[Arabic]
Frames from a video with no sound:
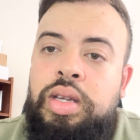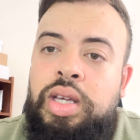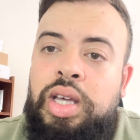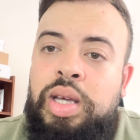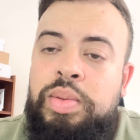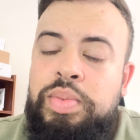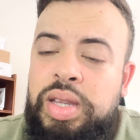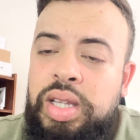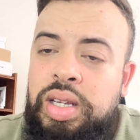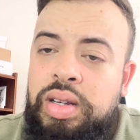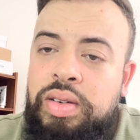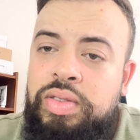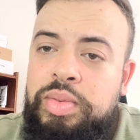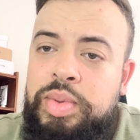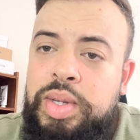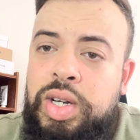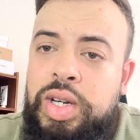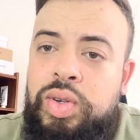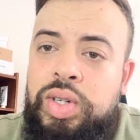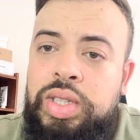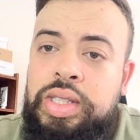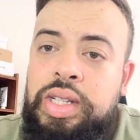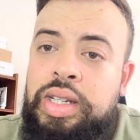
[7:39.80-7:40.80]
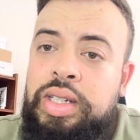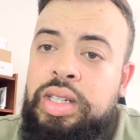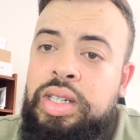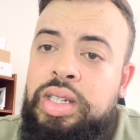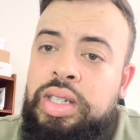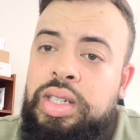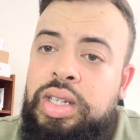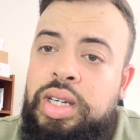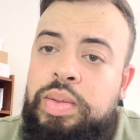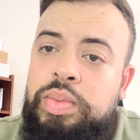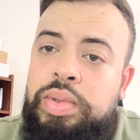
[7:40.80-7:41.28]
50%
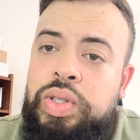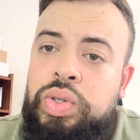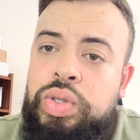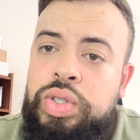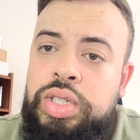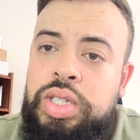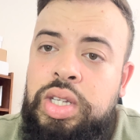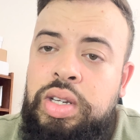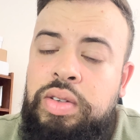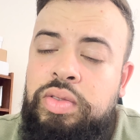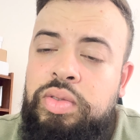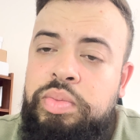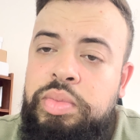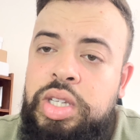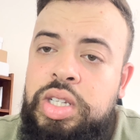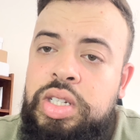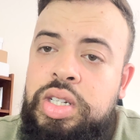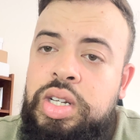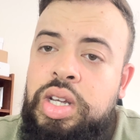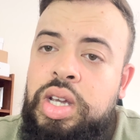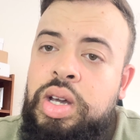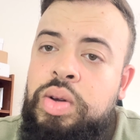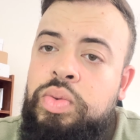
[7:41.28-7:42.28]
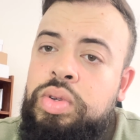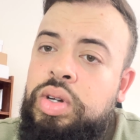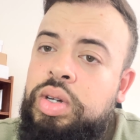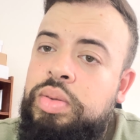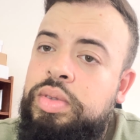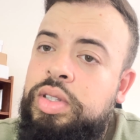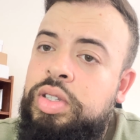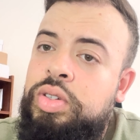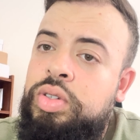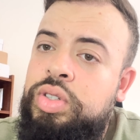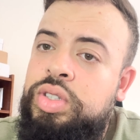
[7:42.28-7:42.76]
وطني 25% جهوي
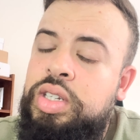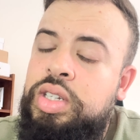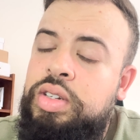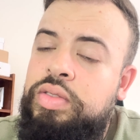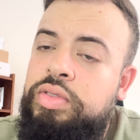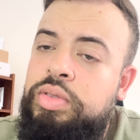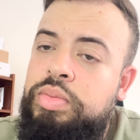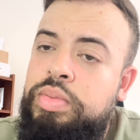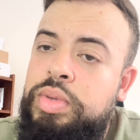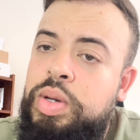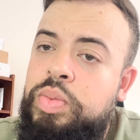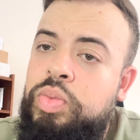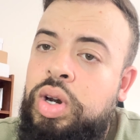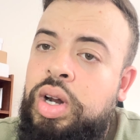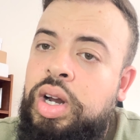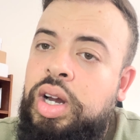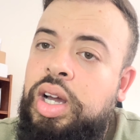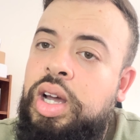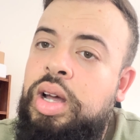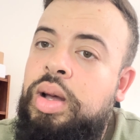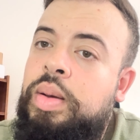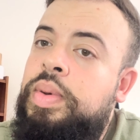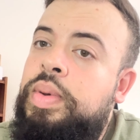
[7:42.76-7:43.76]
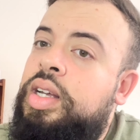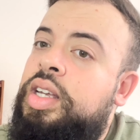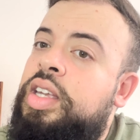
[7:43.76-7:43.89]
25% مراقبه